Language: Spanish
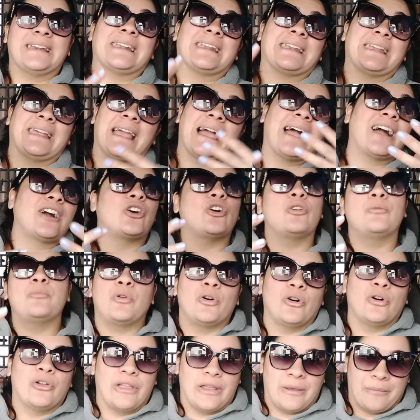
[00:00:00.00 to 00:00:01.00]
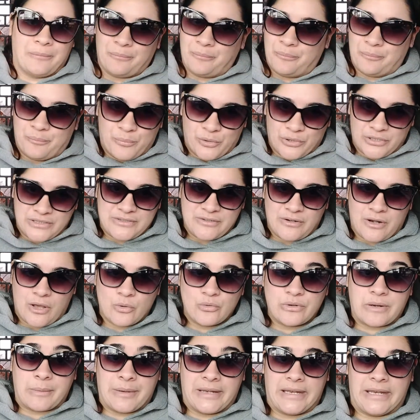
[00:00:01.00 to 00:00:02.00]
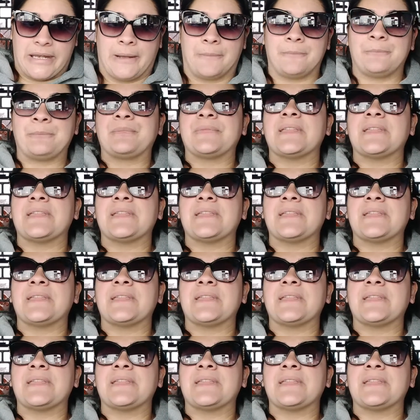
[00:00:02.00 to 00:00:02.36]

reacomoden, por decirlo de alguna manera.